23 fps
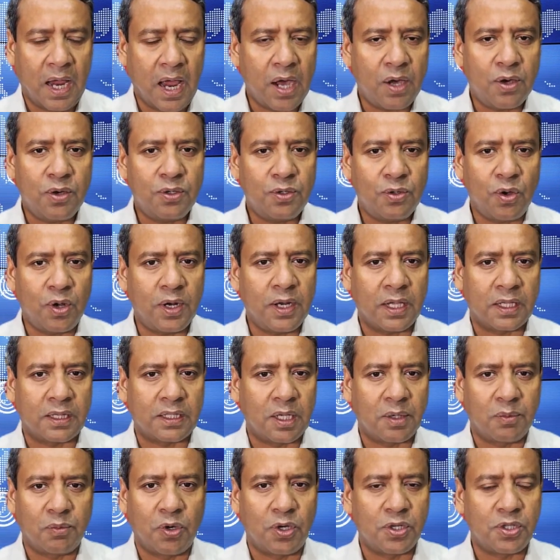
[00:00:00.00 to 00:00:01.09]
এখনও অনেক
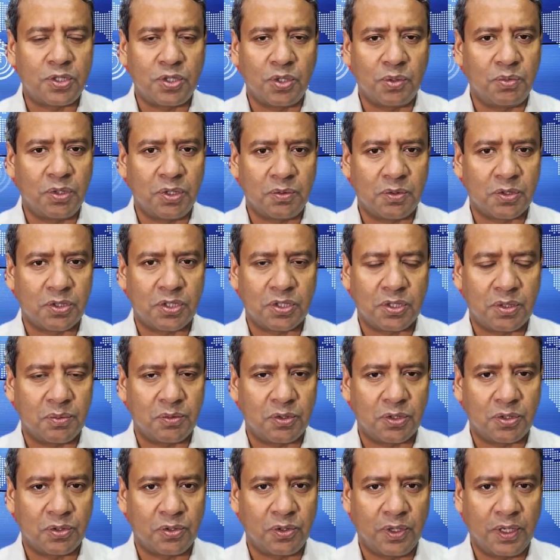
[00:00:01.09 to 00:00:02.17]
তার বয়স নব্বই বছরের
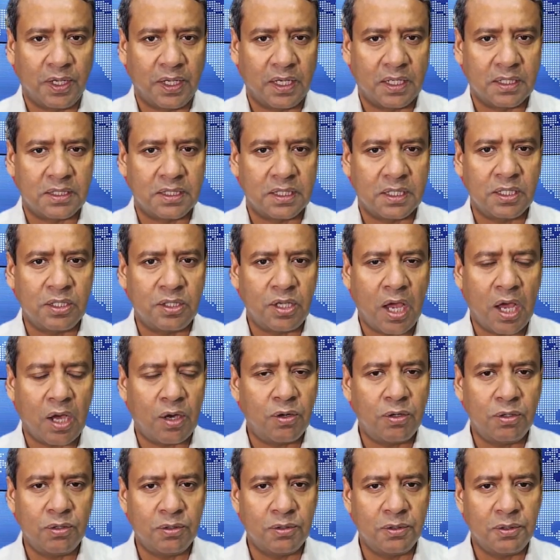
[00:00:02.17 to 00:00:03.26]
মতো হয়ে গেছে কিন্তু
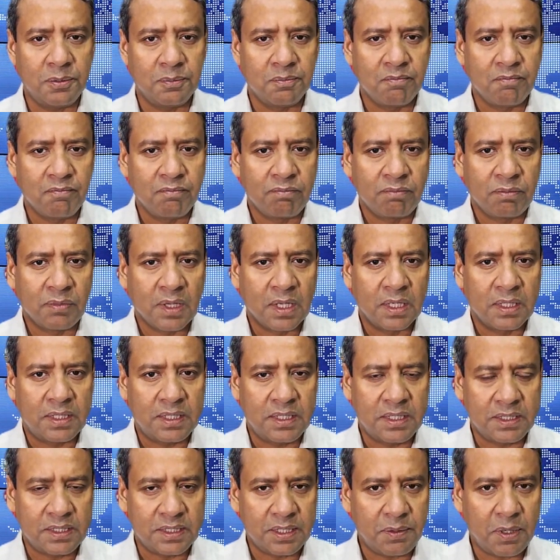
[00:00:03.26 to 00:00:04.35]
এখনও
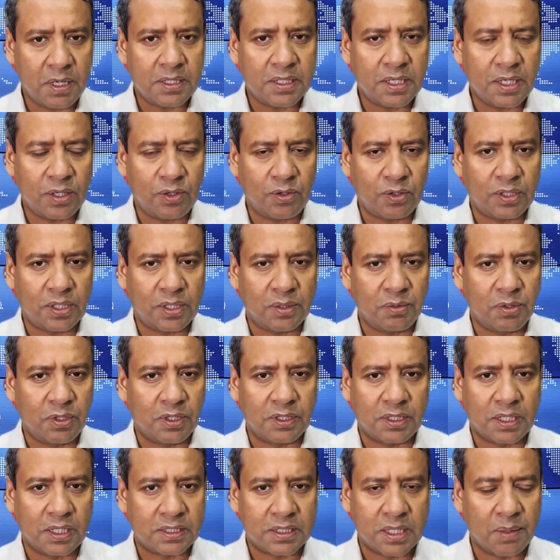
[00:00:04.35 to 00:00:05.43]
তিনি যে ভাষায় কথা বলেন
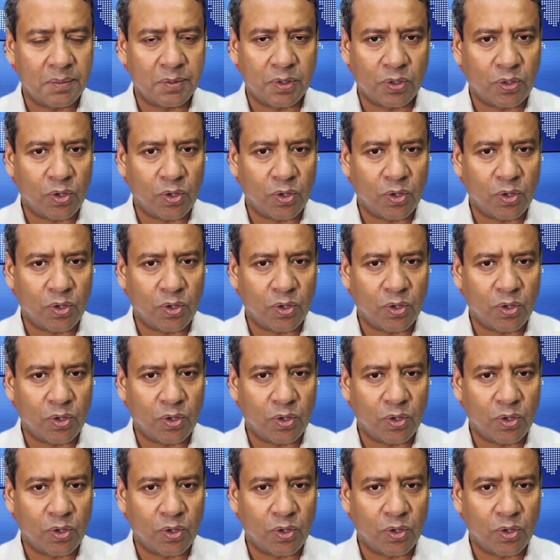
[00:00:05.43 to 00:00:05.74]
তার সামনে